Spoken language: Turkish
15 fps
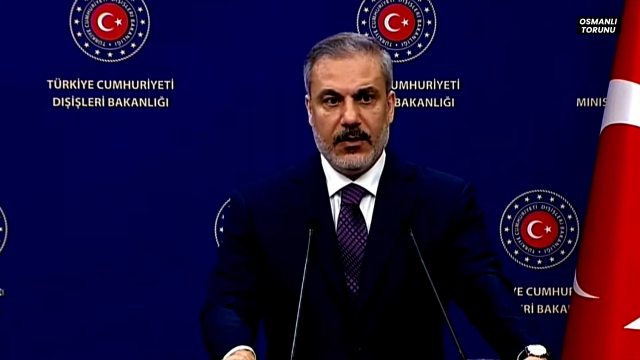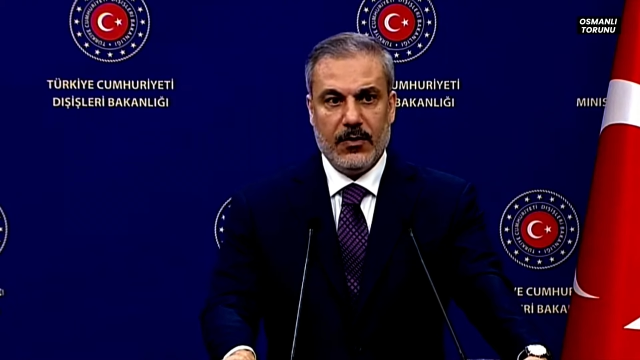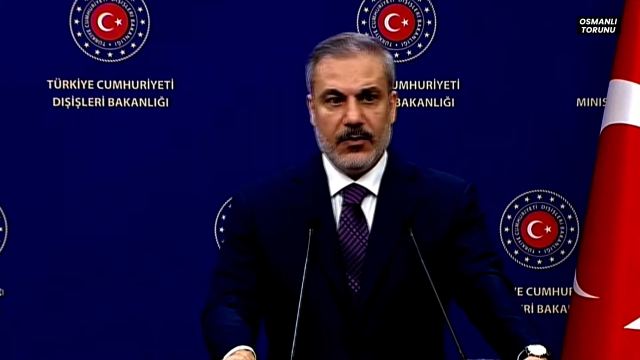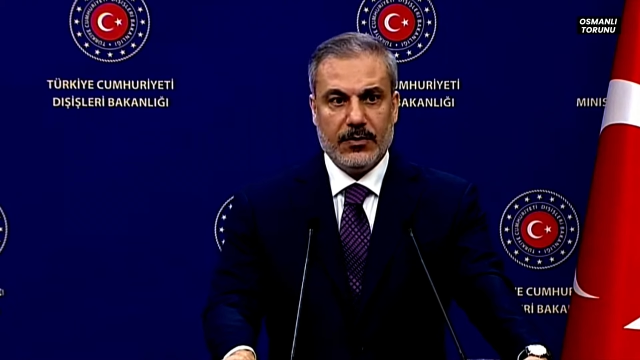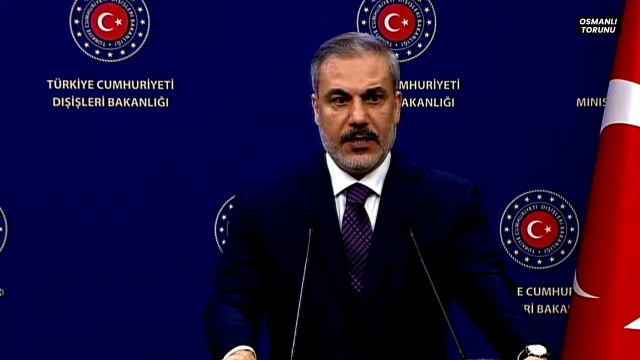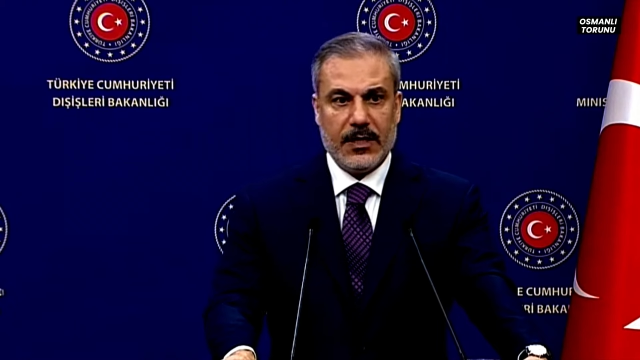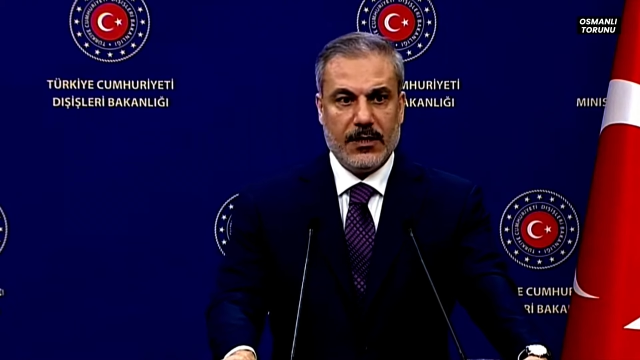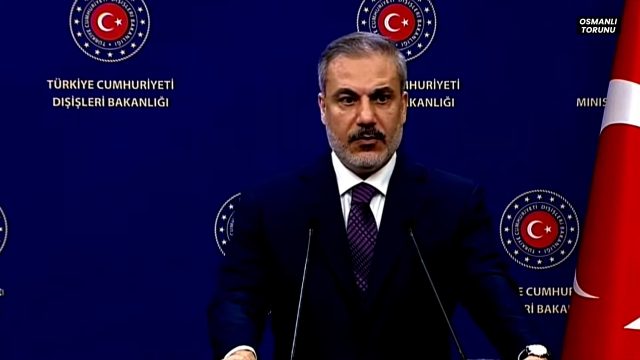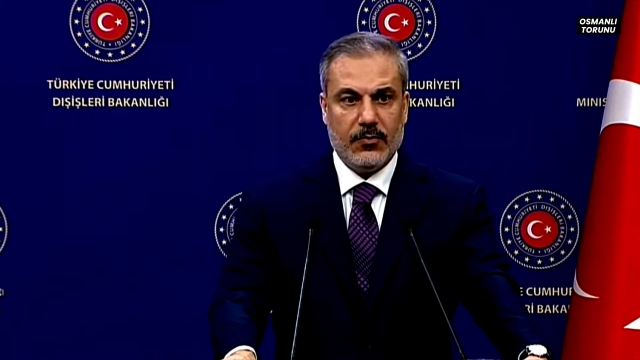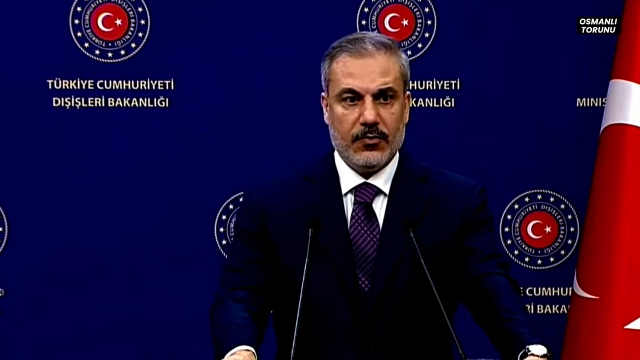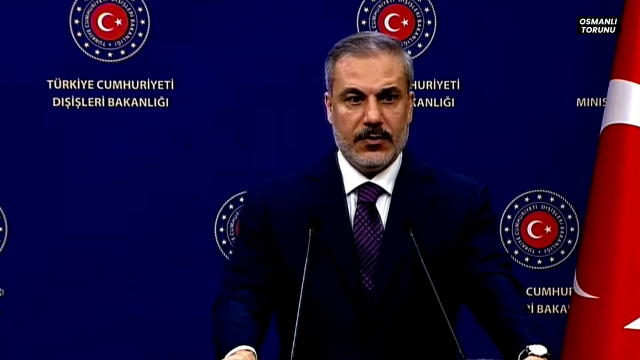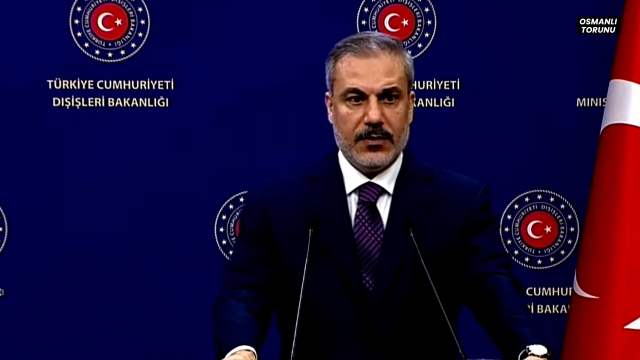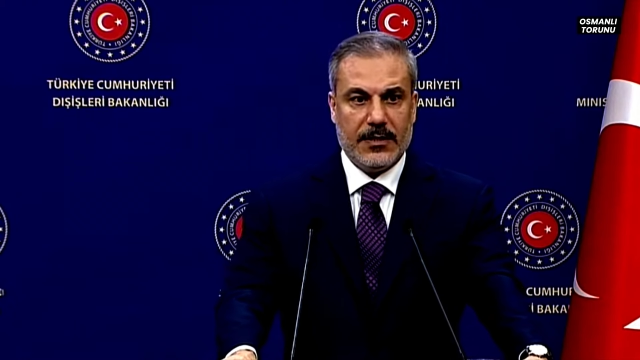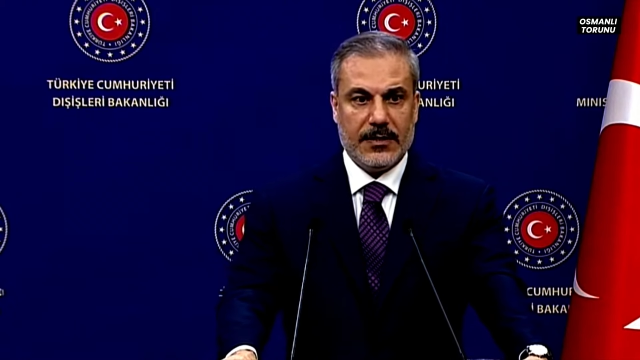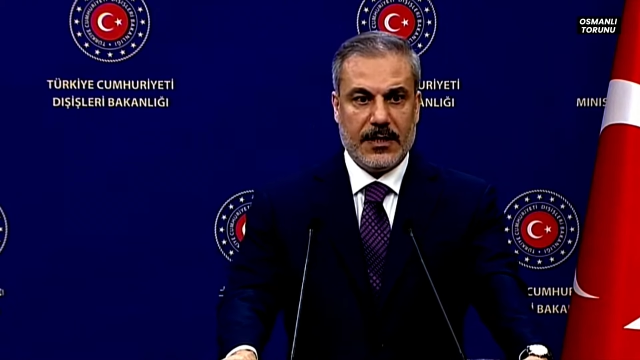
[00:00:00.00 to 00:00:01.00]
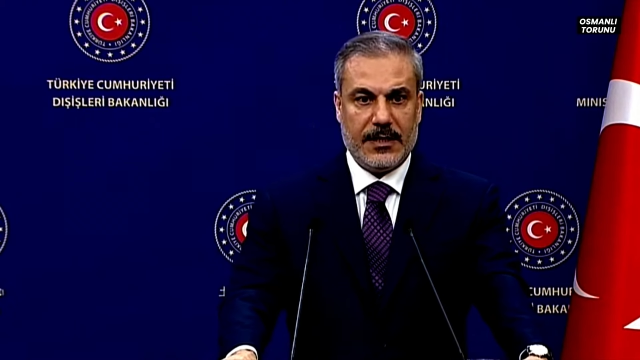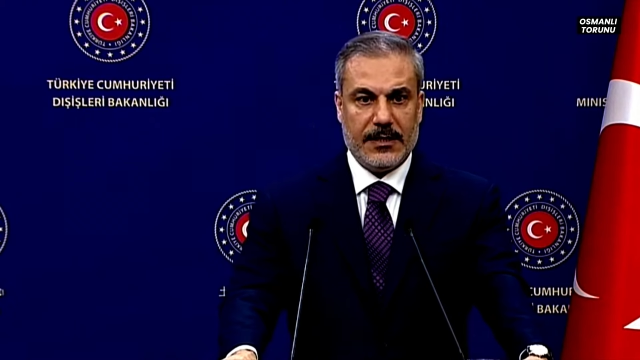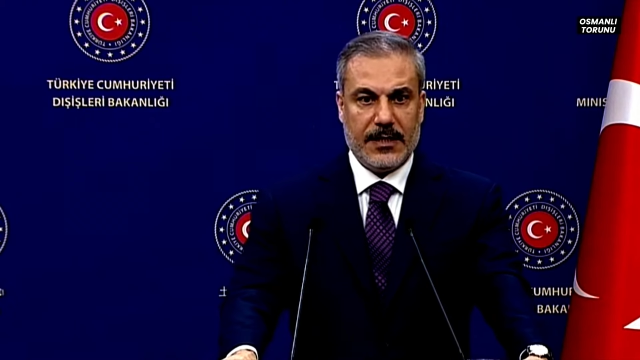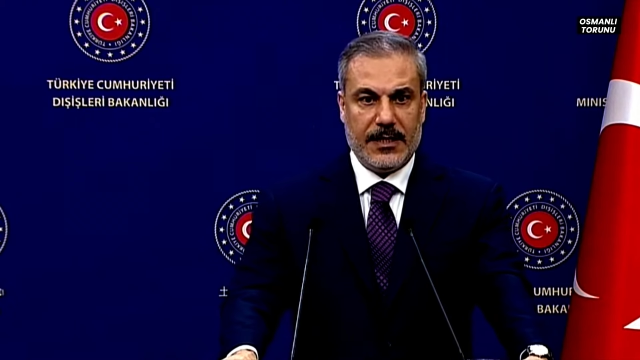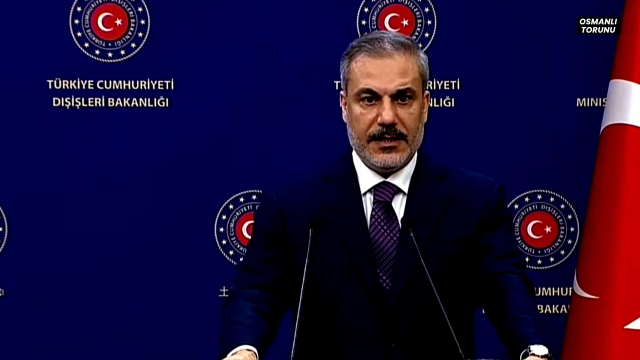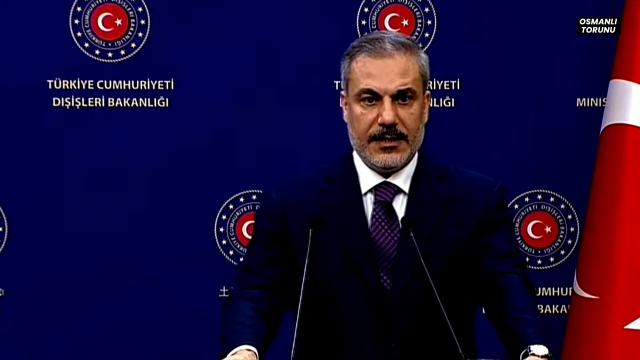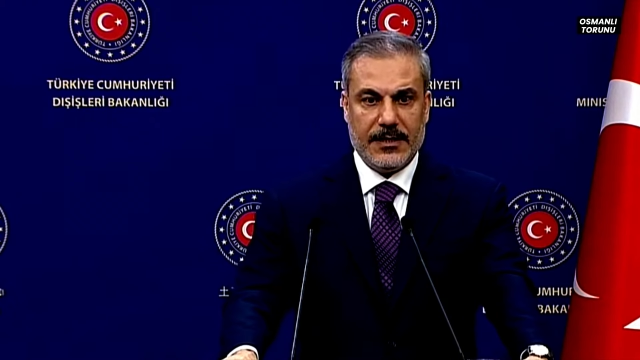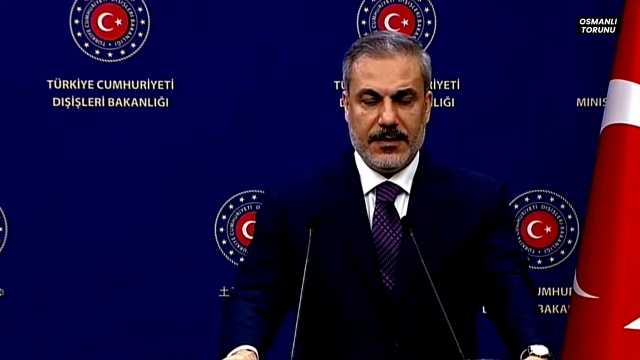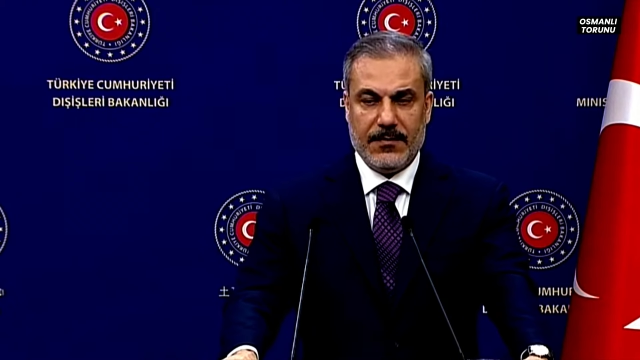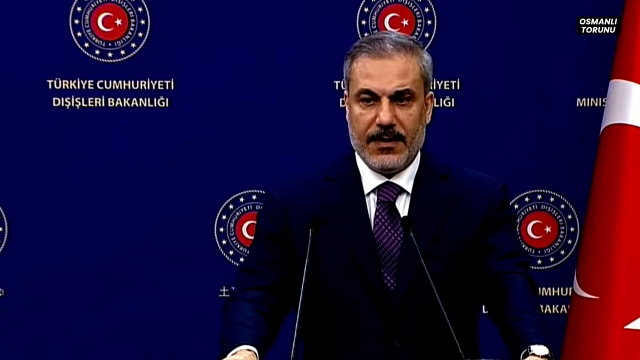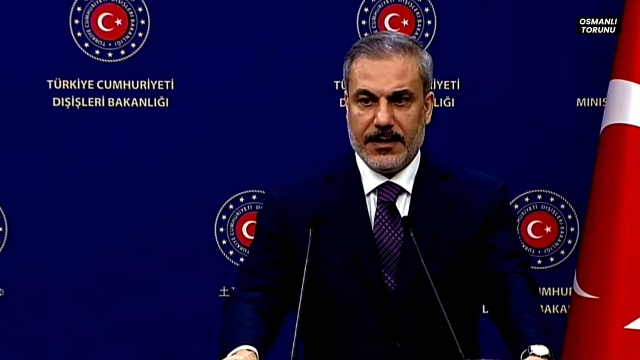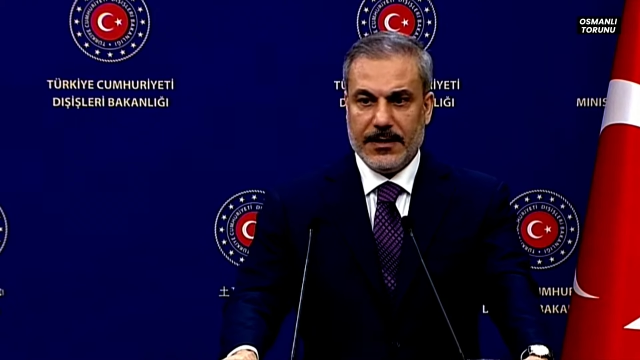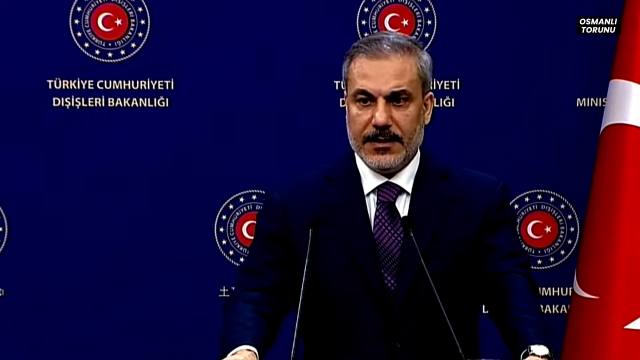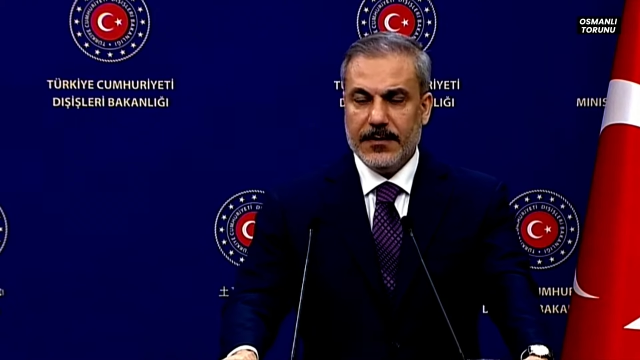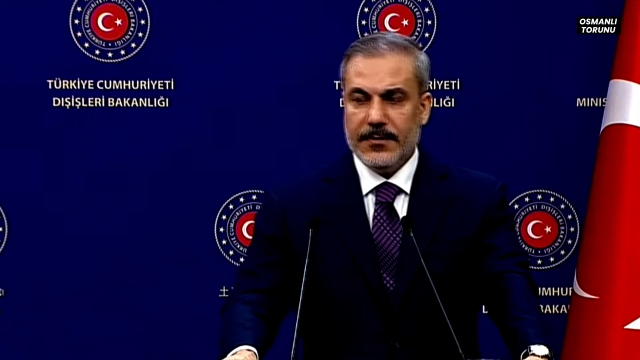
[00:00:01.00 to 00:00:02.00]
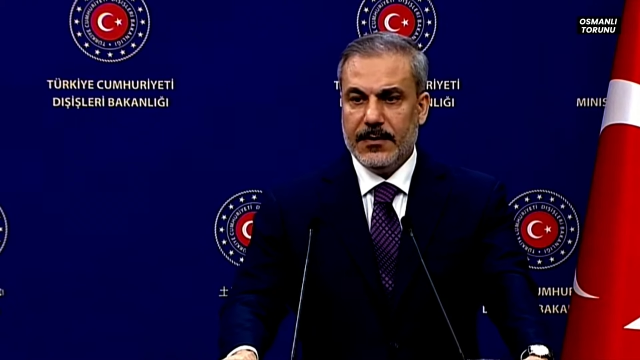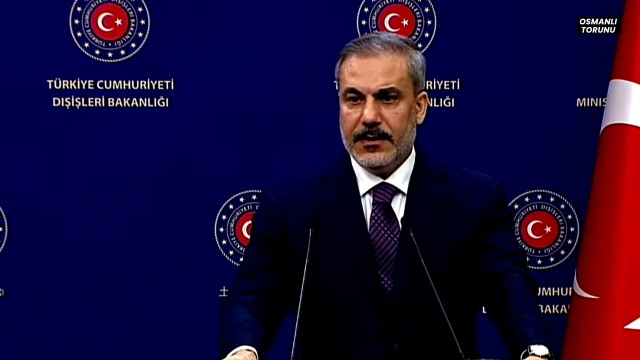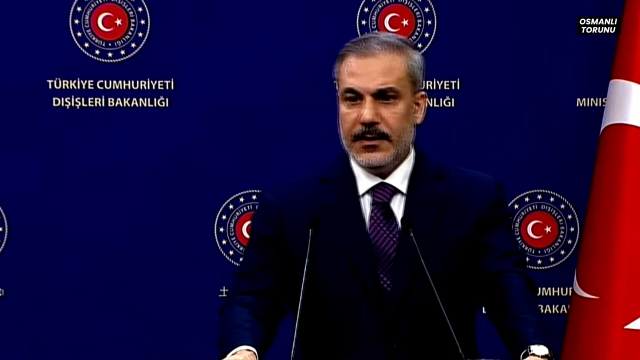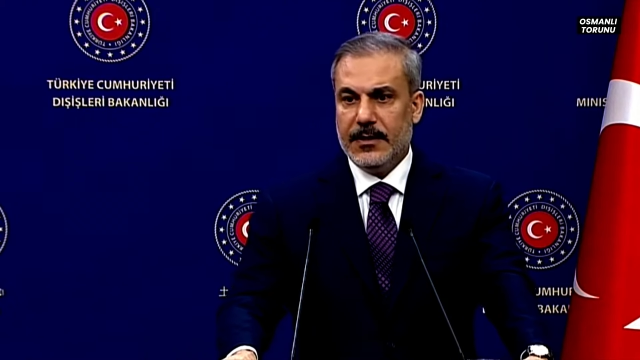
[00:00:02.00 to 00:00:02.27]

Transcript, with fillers: Özellikle Uluslararası Adalet Divanı'nın